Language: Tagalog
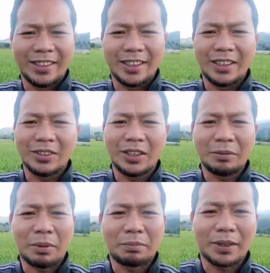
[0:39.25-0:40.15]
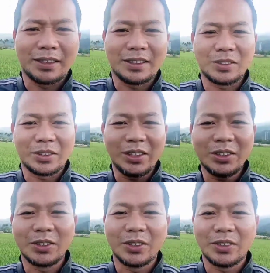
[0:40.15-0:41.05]
ngayon ay ipapakita ko sa
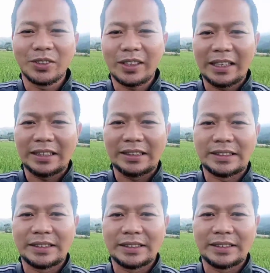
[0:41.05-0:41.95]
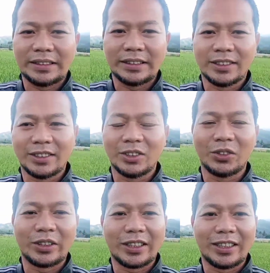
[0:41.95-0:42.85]
inyo ang
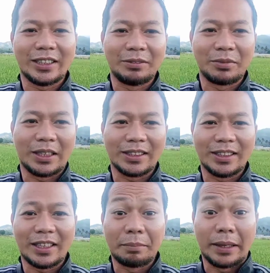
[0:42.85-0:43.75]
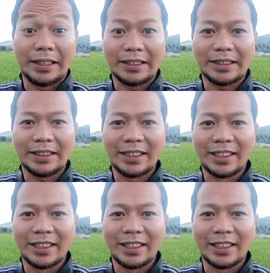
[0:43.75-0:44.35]
yung itinanim natin na mais.